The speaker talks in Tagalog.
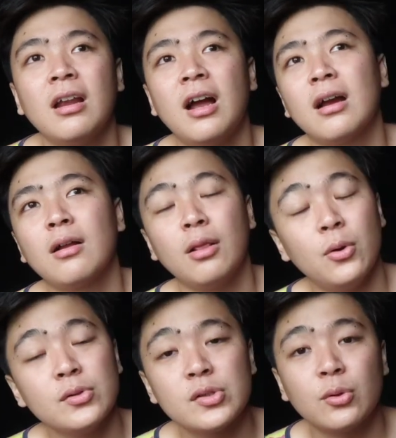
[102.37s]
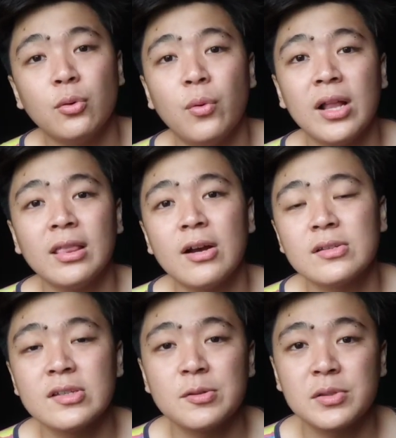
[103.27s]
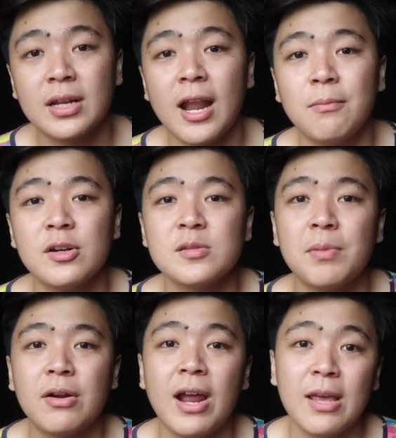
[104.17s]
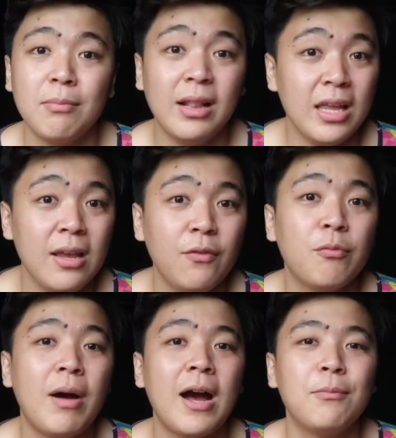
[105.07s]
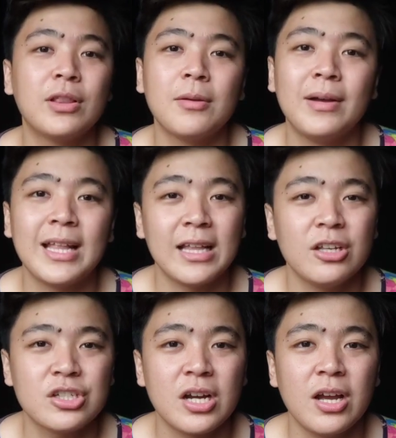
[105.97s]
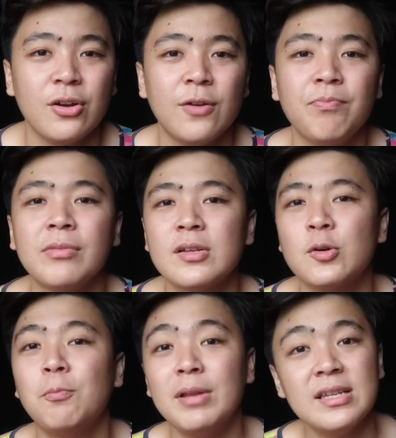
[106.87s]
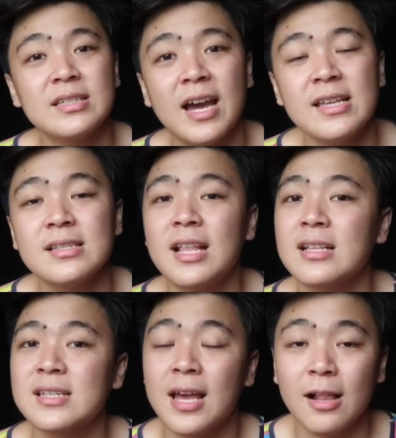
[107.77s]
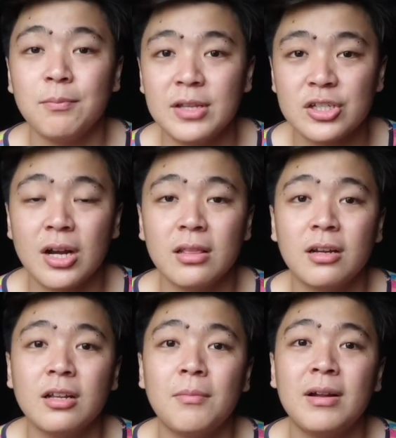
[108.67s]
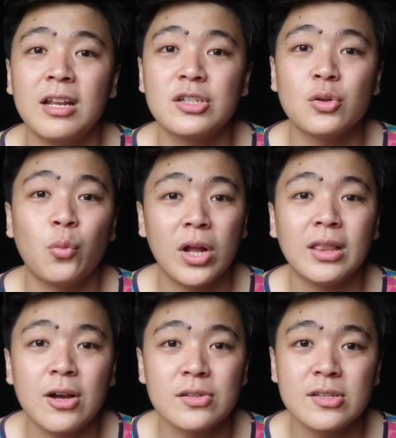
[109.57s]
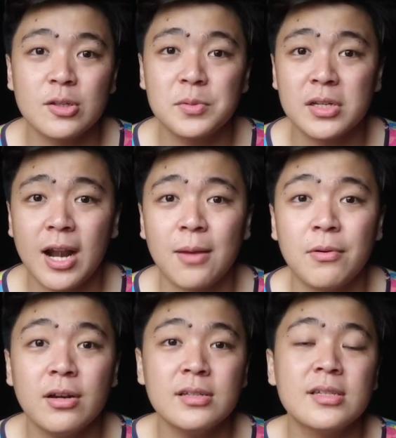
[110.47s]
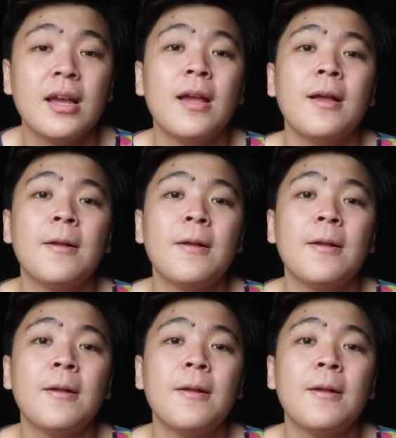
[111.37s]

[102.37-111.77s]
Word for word: uh, close to 1,000 subscribers pero I believe maabot naman natin siya ngayon. So please guys, let's help each other na ma-reach yung 1,000 subscribers